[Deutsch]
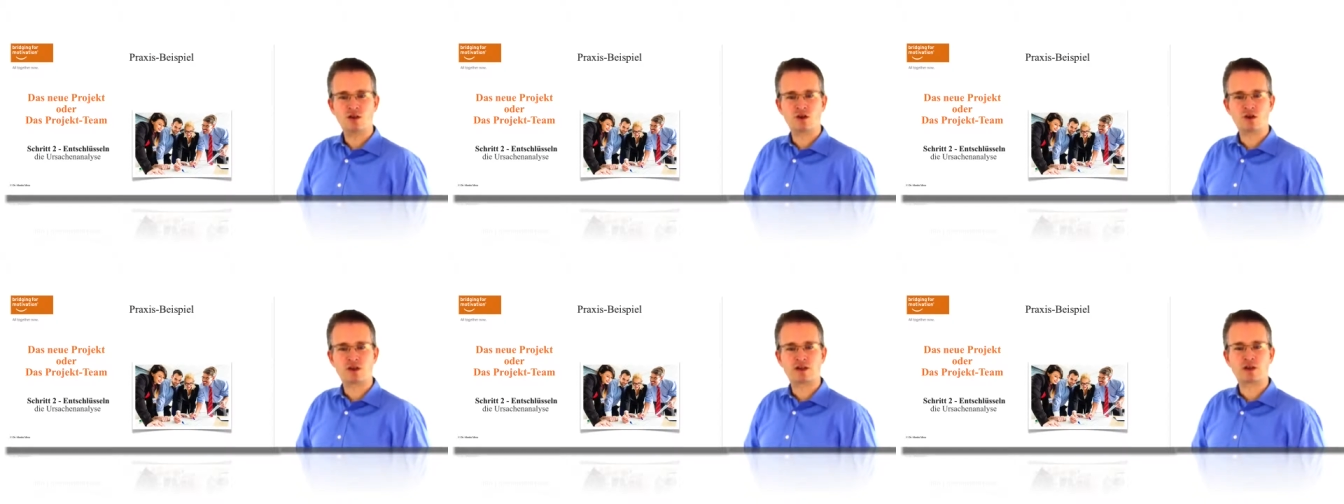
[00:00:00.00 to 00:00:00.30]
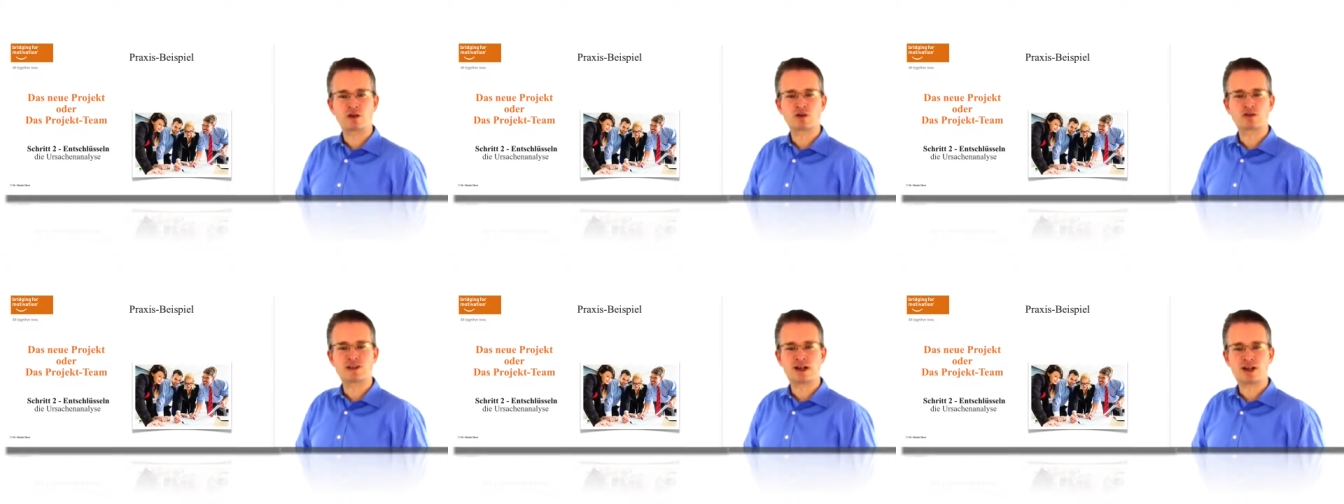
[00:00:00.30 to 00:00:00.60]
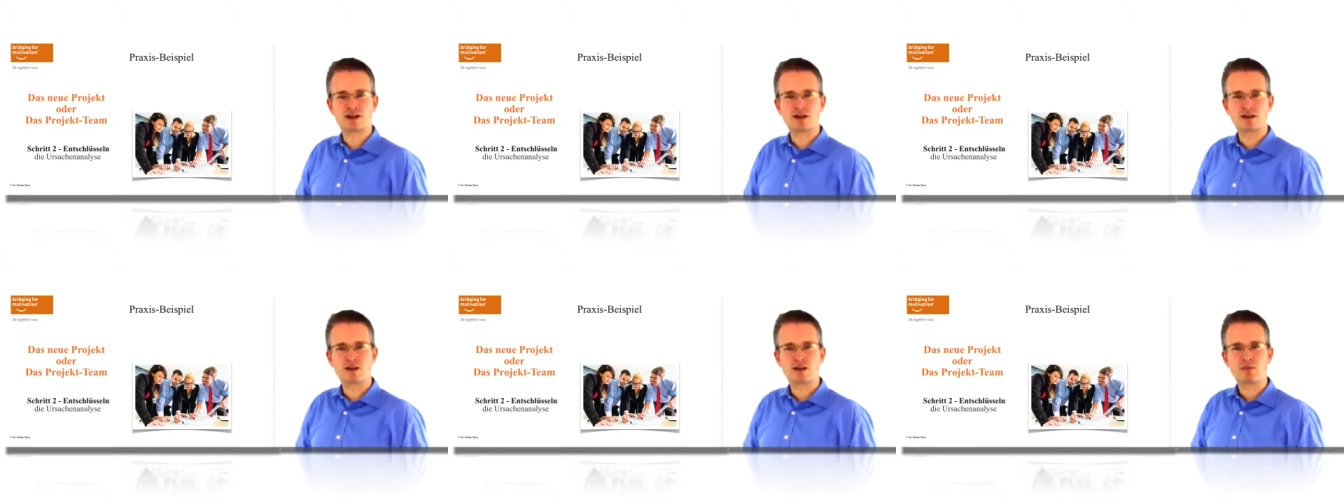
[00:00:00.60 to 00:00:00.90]
und genau
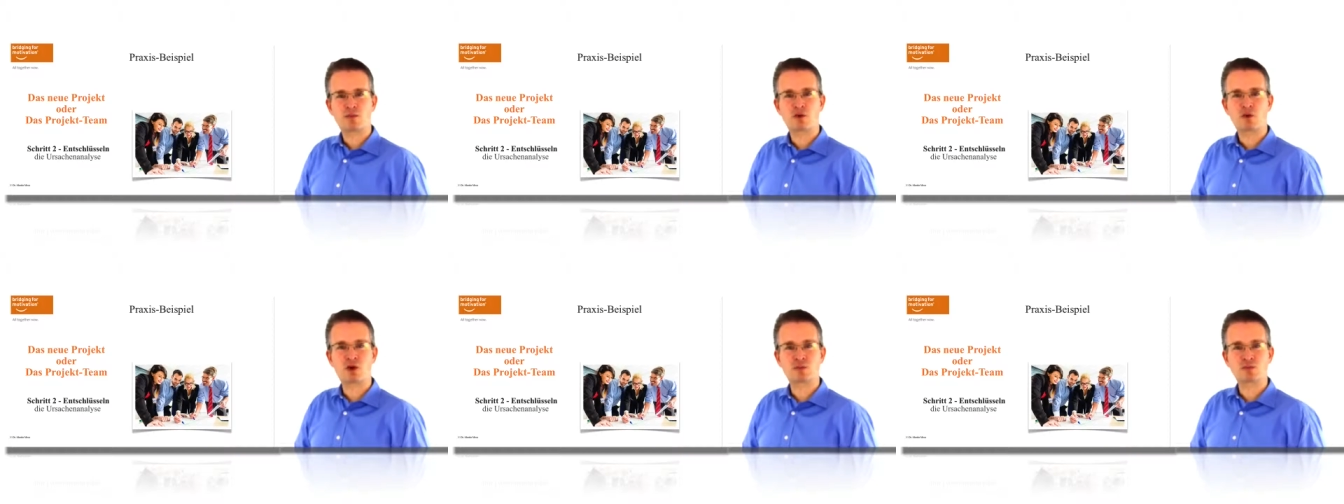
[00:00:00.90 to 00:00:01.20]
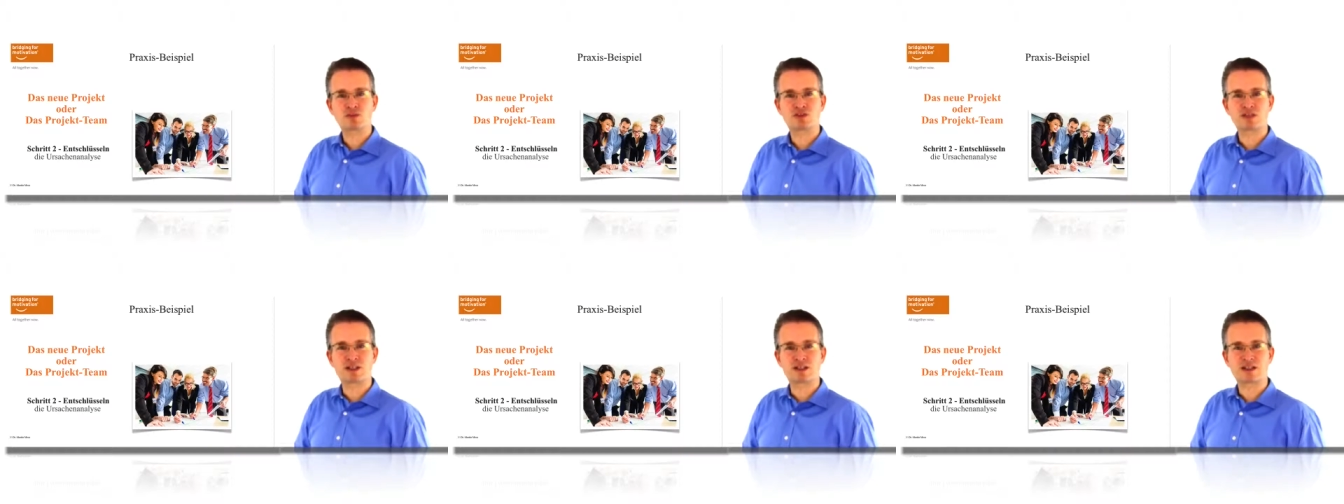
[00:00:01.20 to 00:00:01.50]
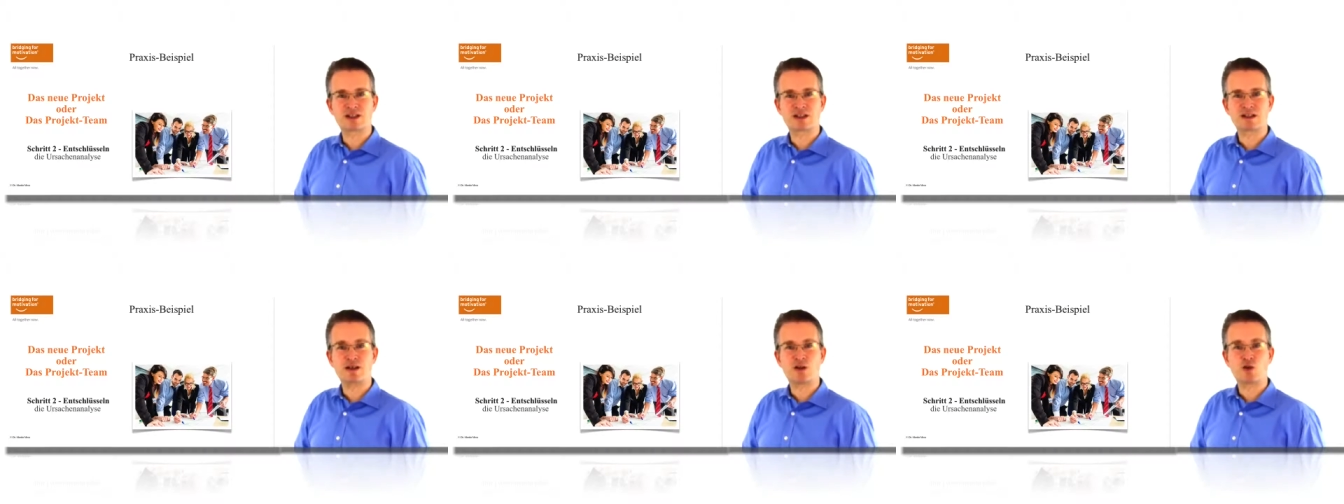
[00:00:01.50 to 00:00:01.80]
da bekommst du dann
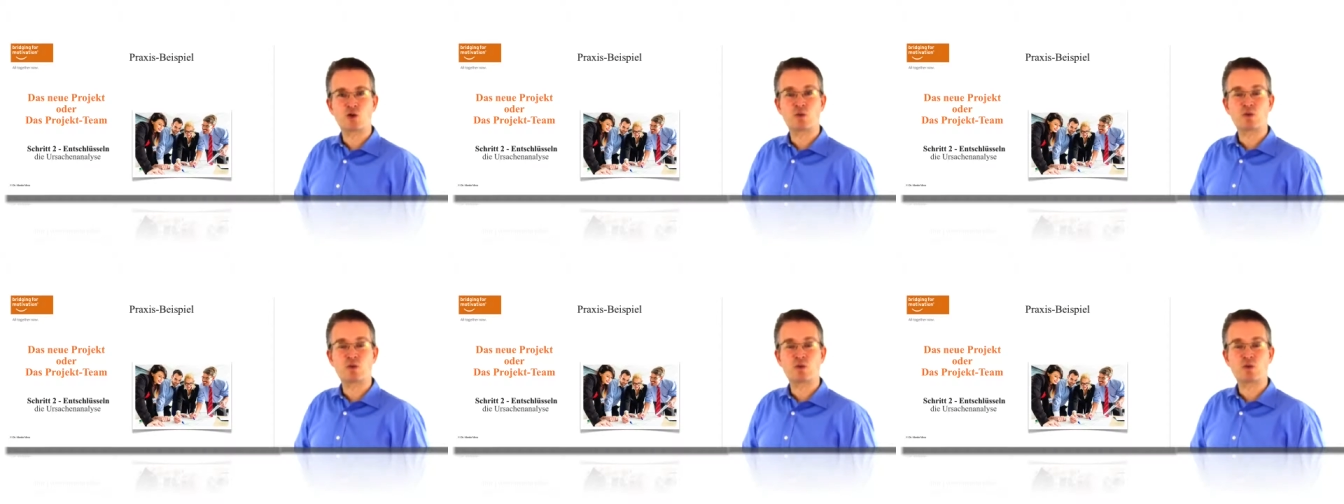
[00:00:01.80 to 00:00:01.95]
dein